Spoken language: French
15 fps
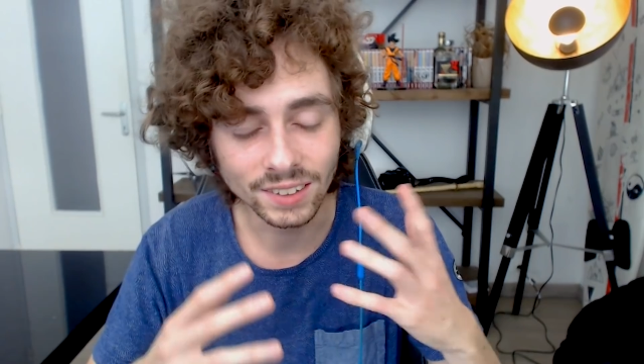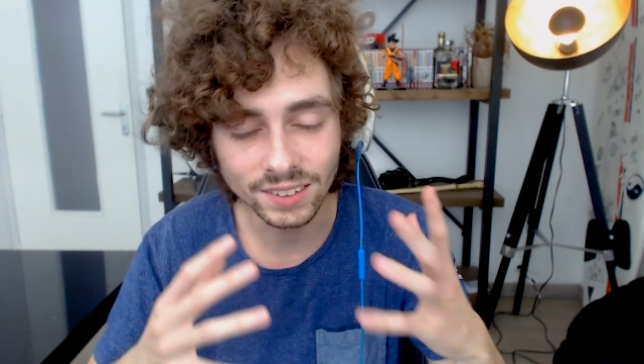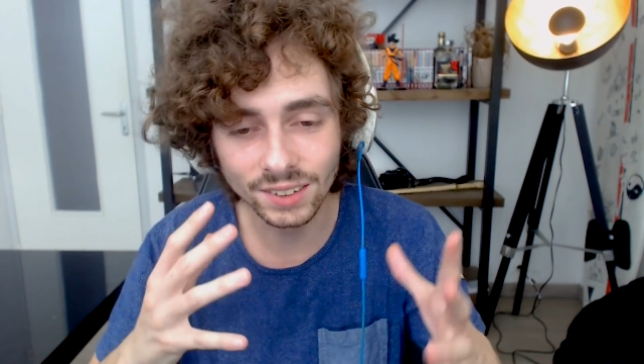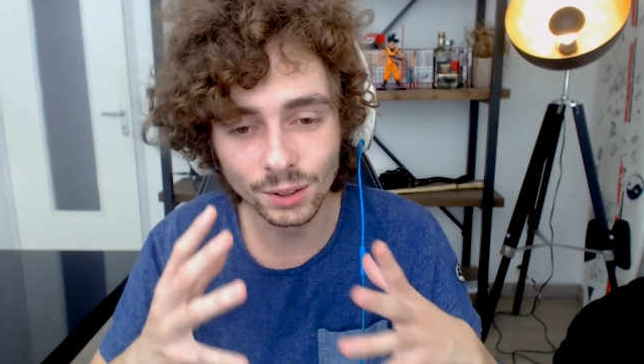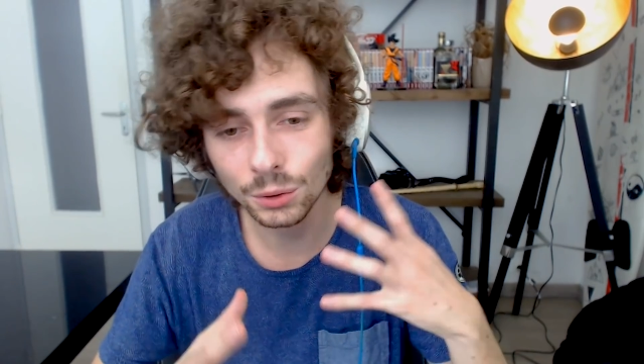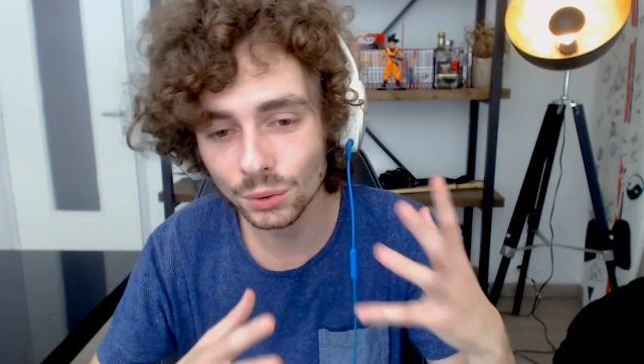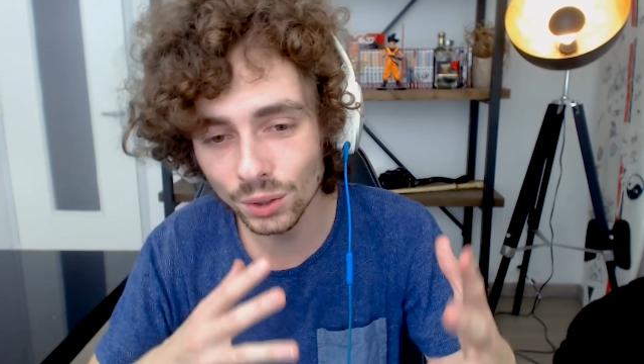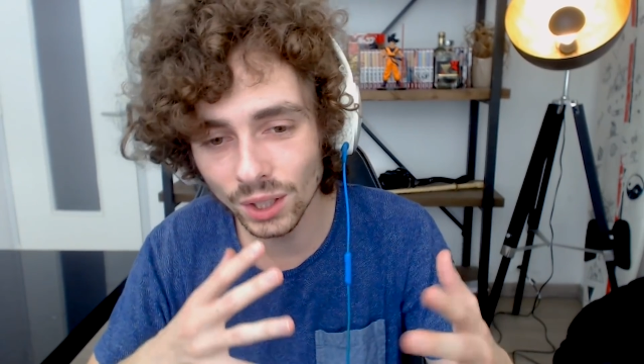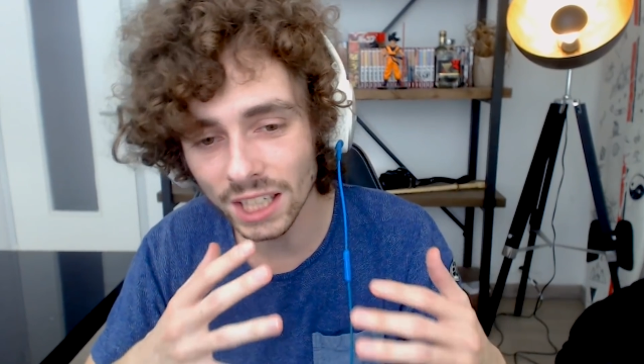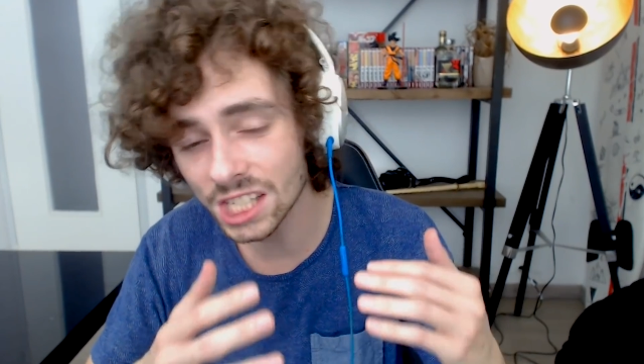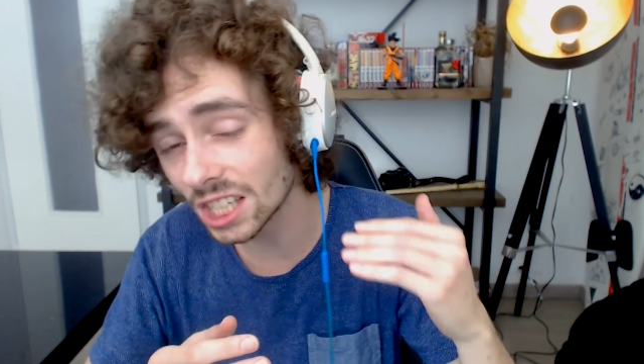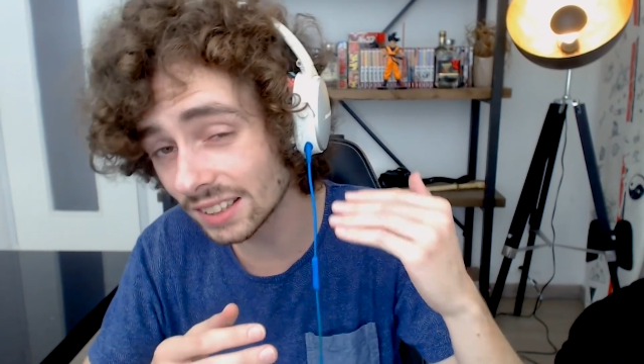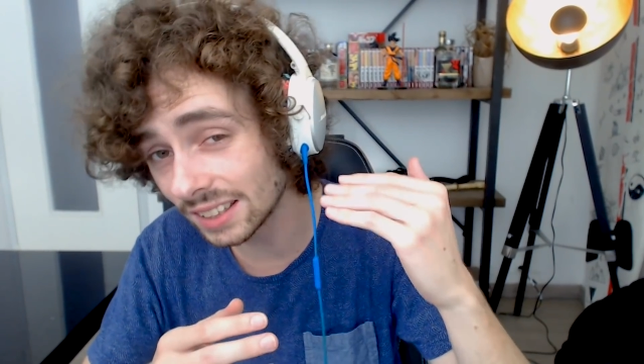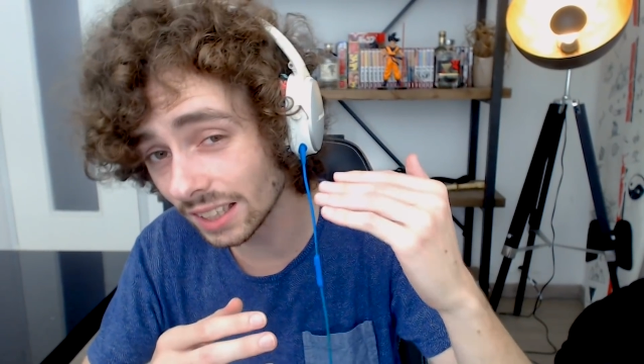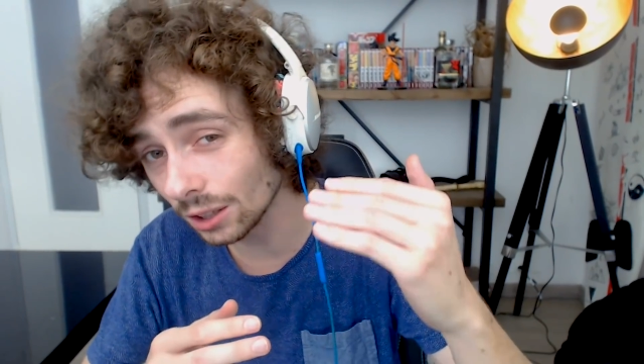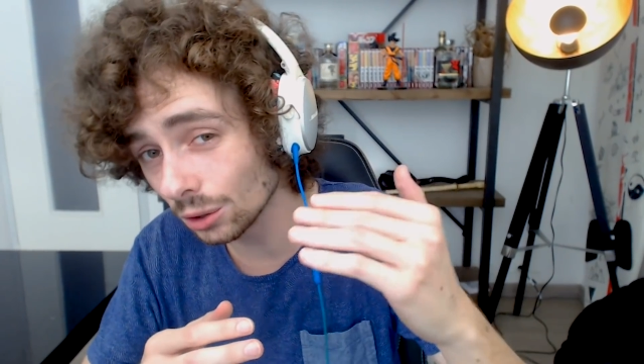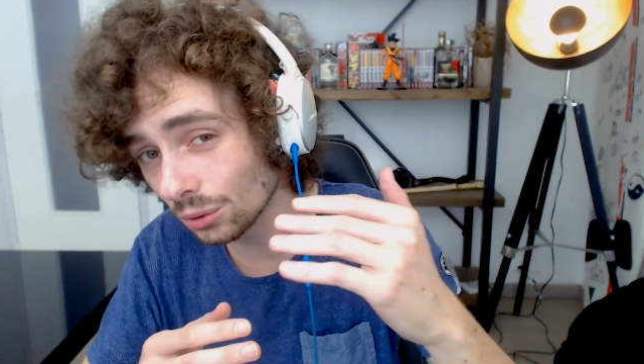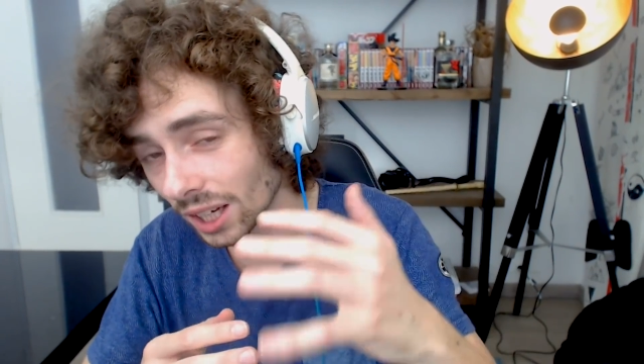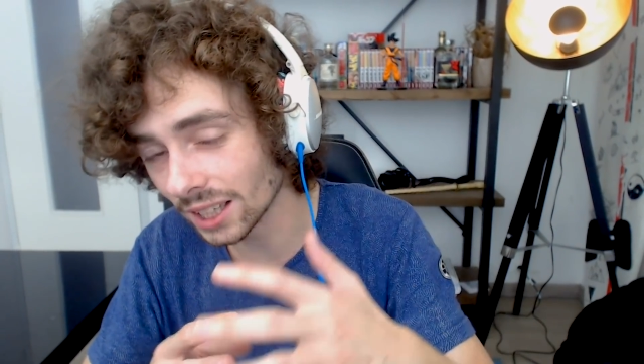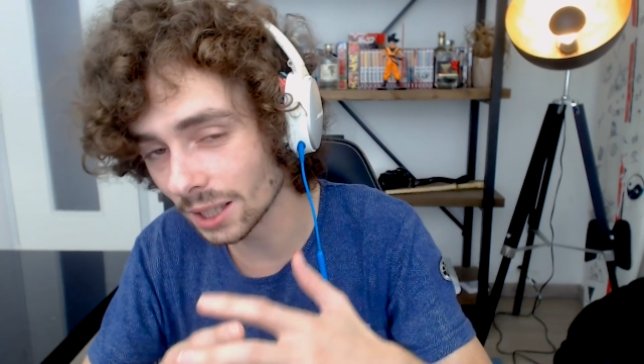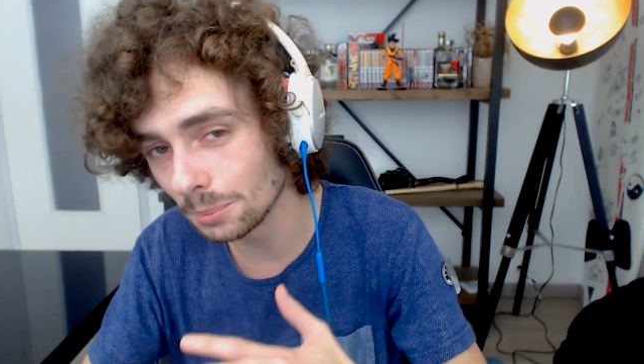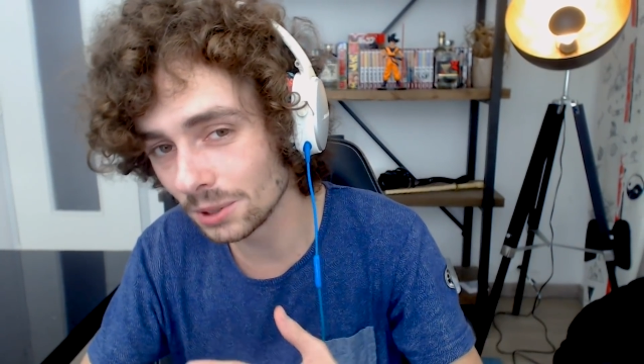si vous voulez que j'essaye de faire
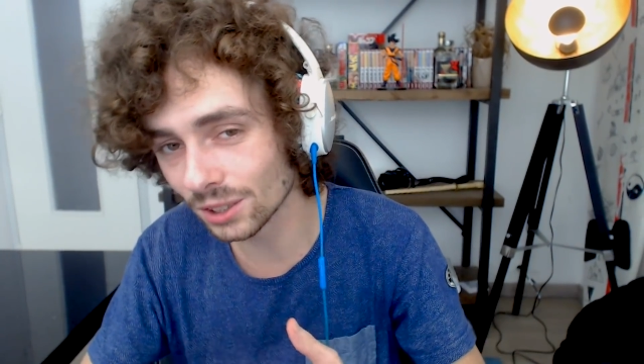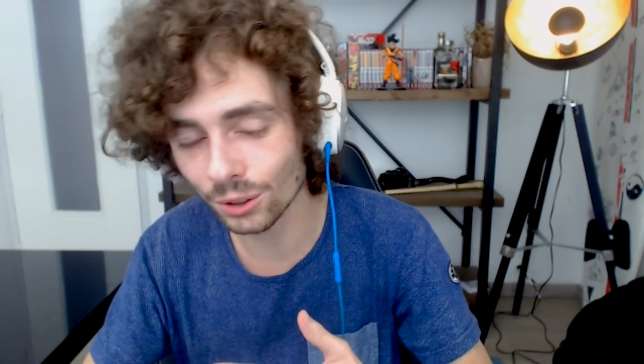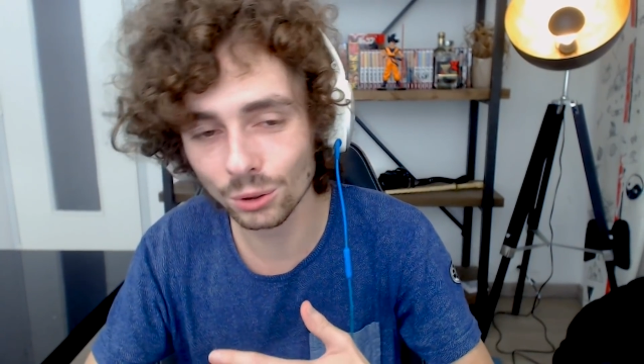un épisode